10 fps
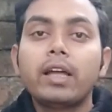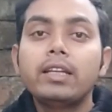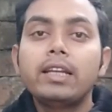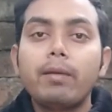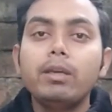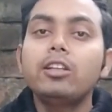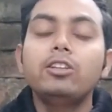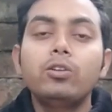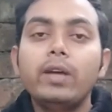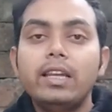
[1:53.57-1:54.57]
তাদের নামই
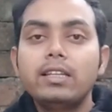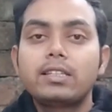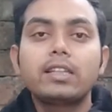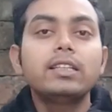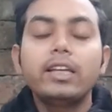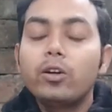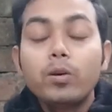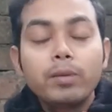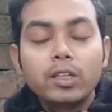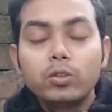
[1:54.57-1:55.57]
কিন্তু এই লিস্ট আছে
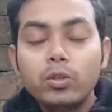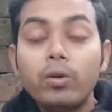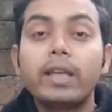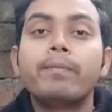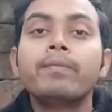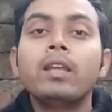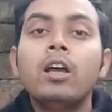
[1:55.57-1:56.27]
এরকম কিন্তু নয়